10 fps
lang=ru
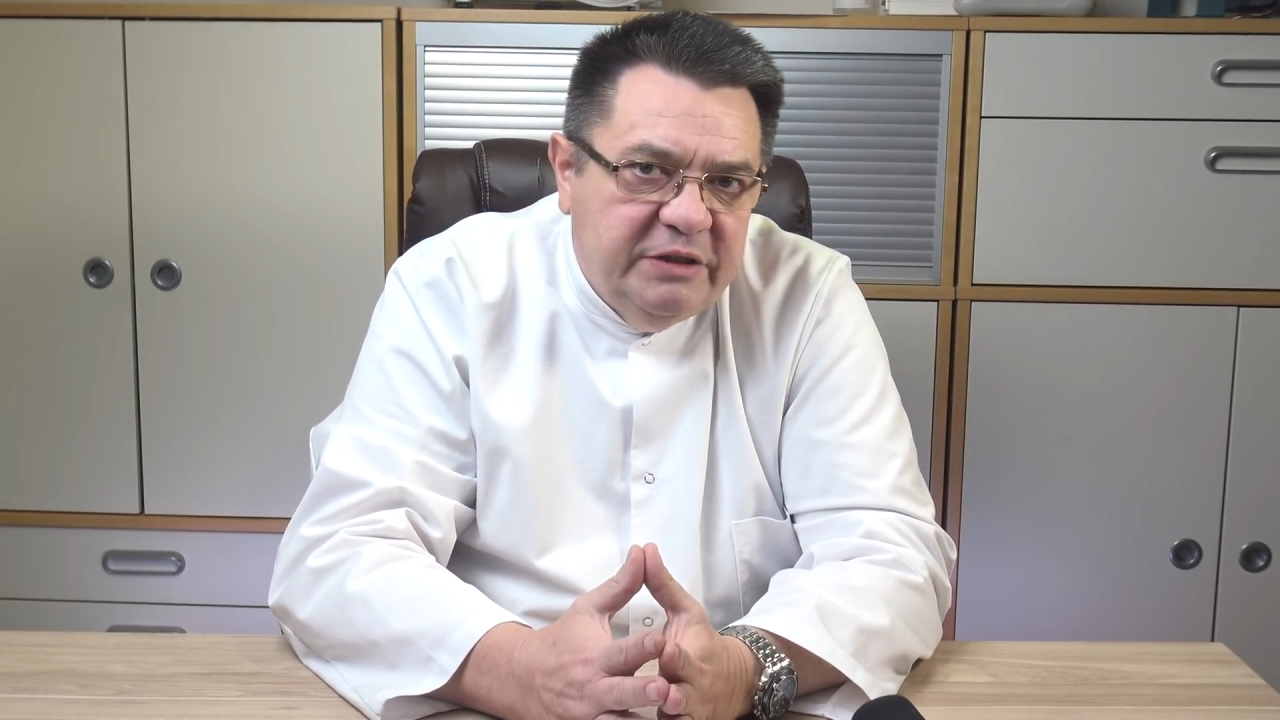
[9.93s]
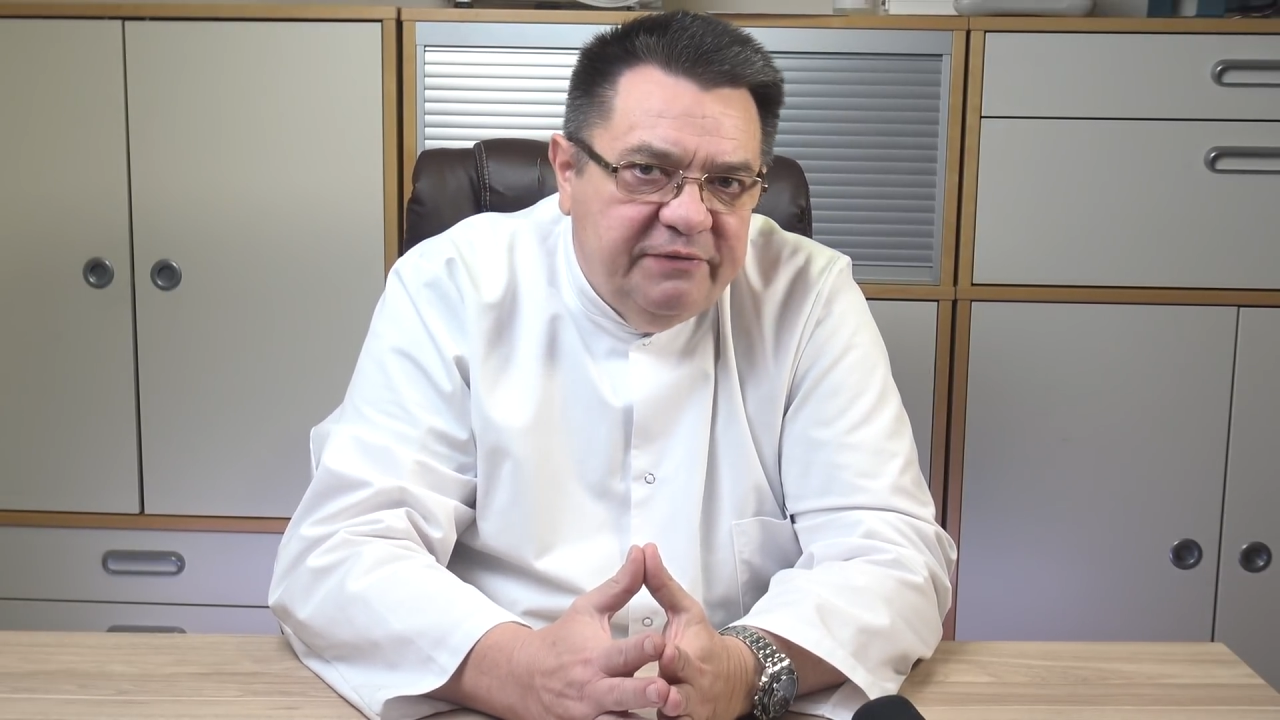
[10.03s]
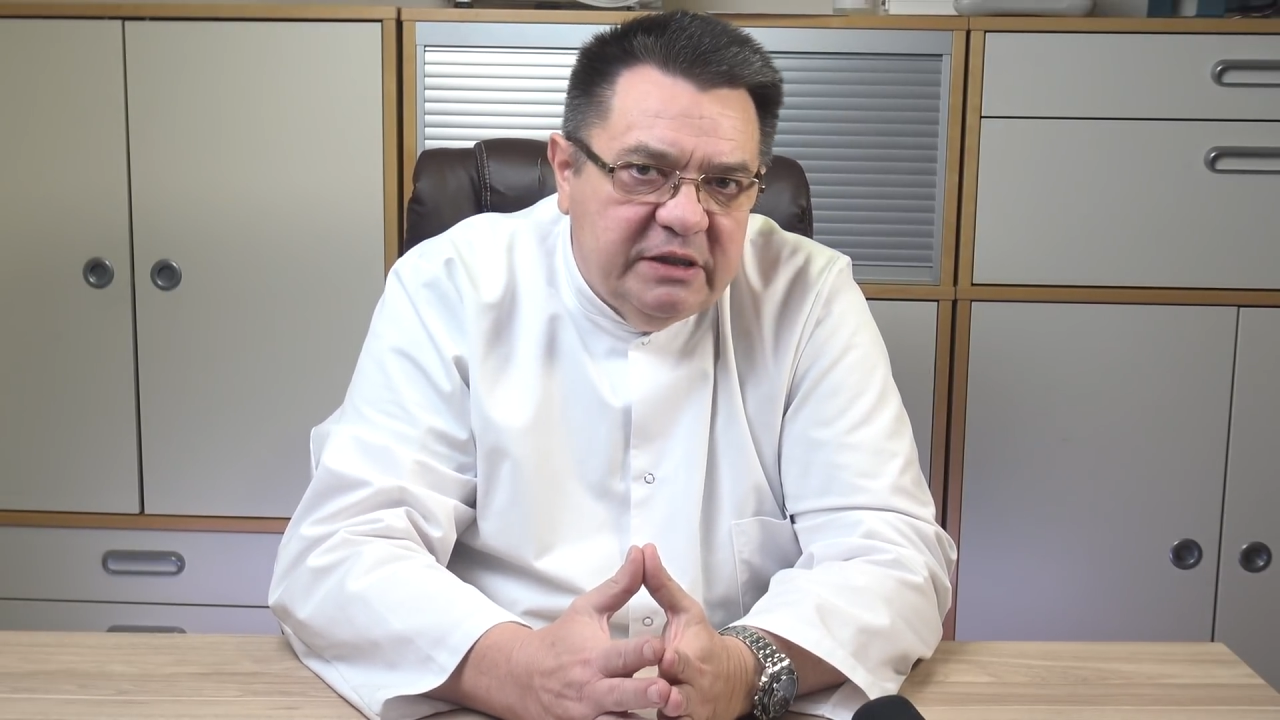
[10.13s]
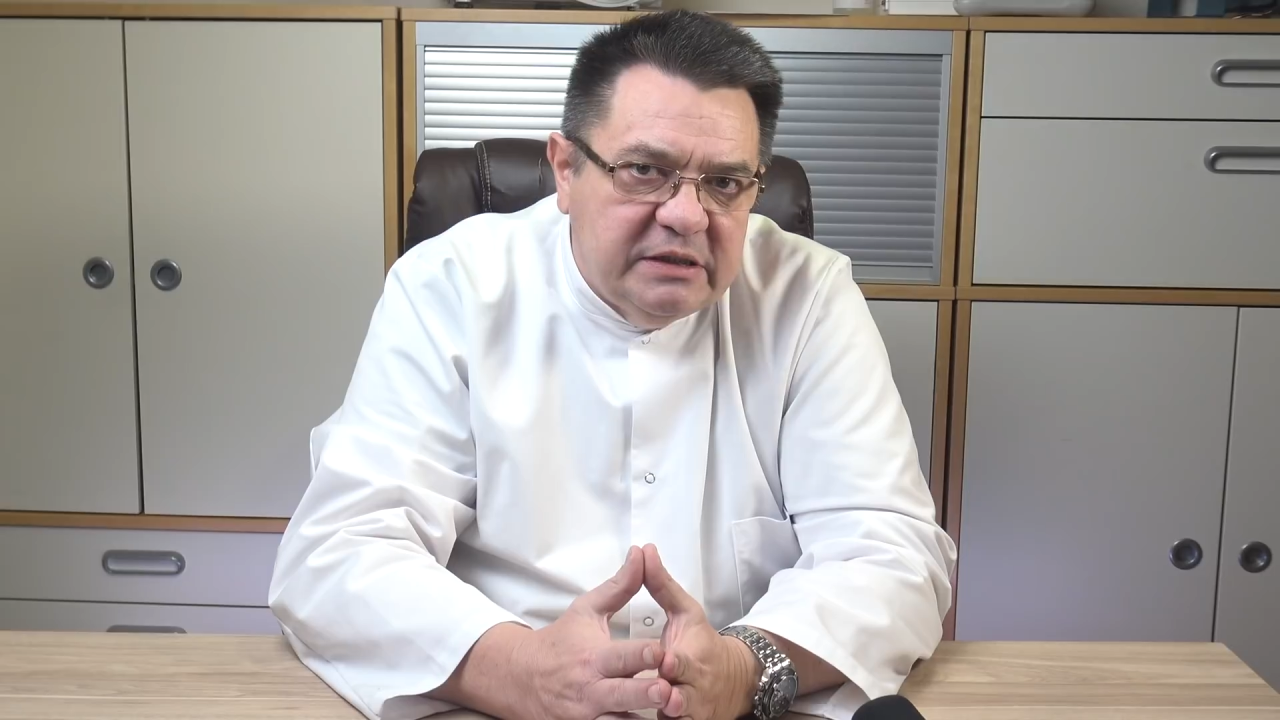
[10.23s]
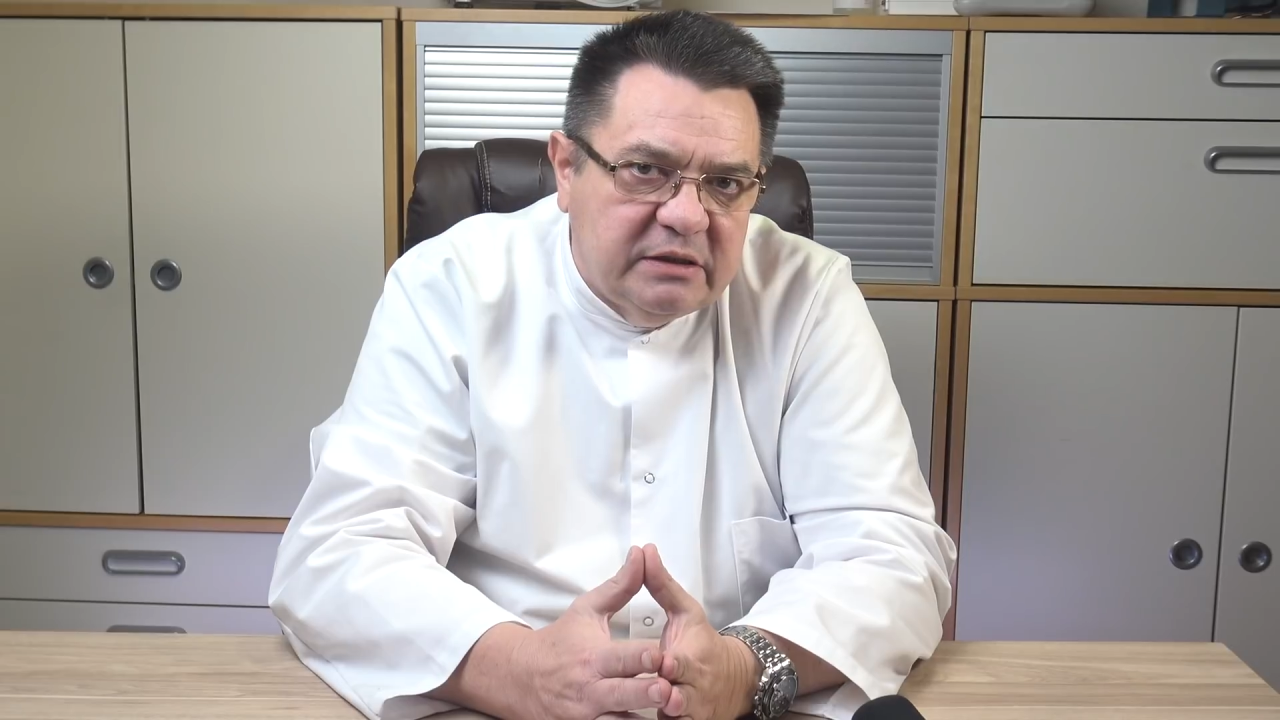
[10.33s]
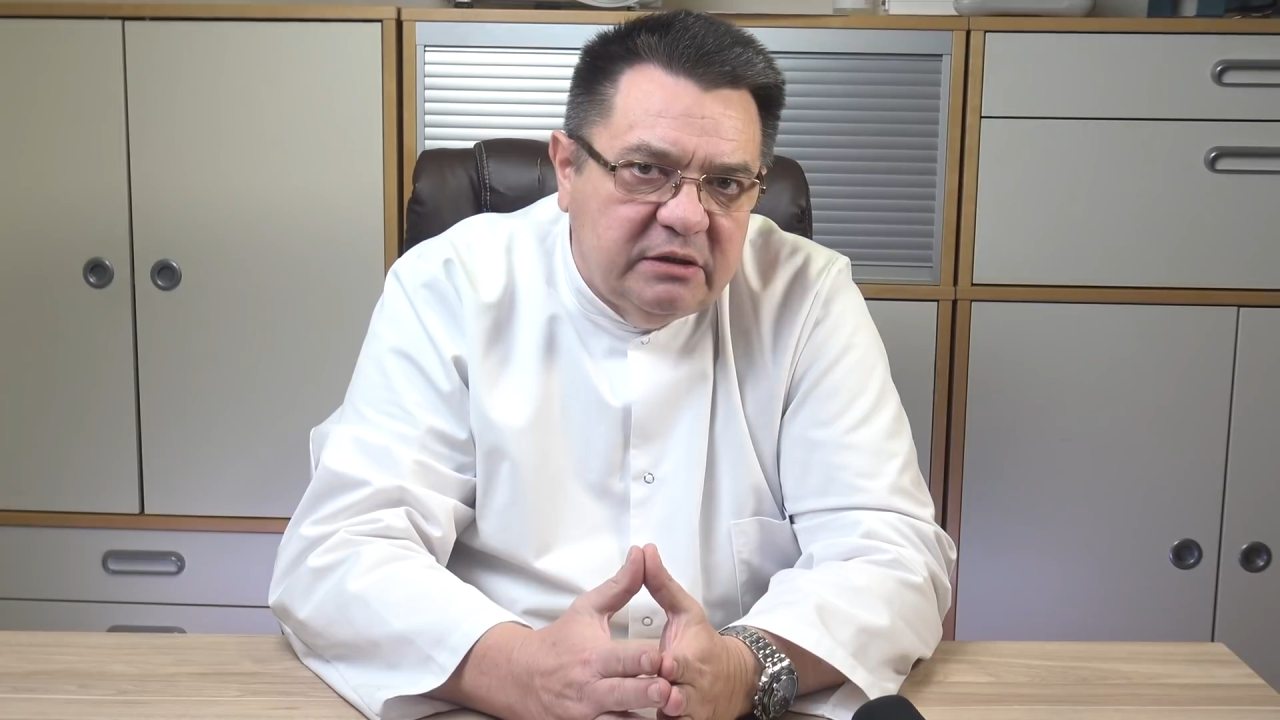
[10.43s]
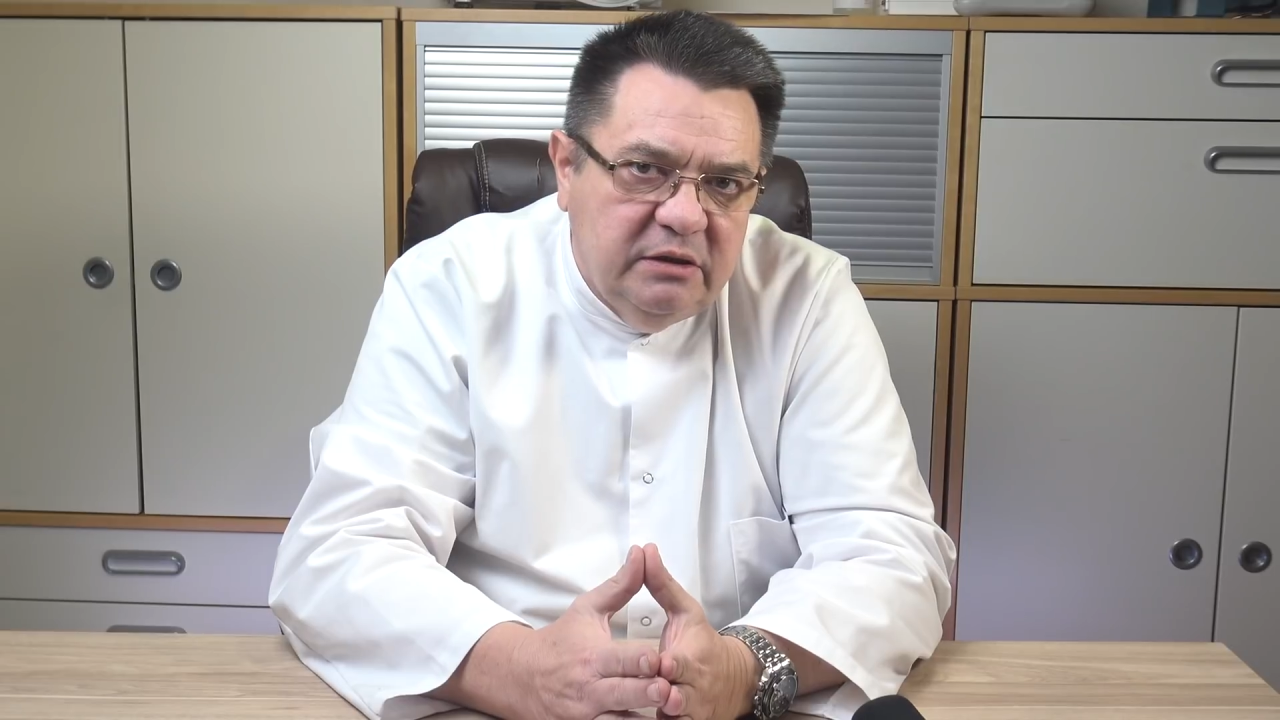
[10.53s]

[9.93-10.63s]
из вас